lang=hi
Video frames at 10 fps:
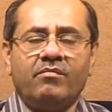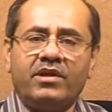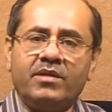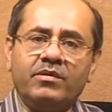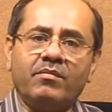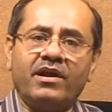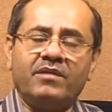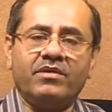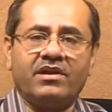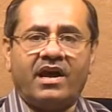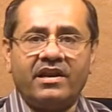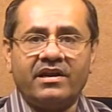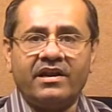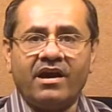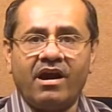मेरी बीमारी में क्या
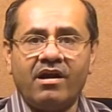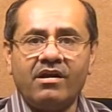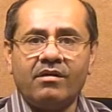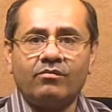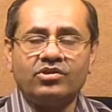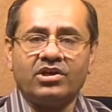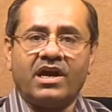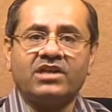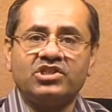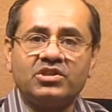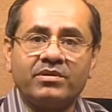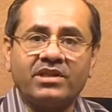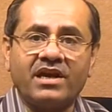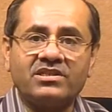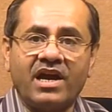निकलेगा मुझे क्या चीज़
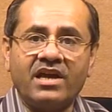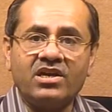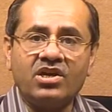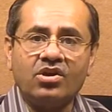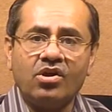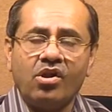बताई जाएगी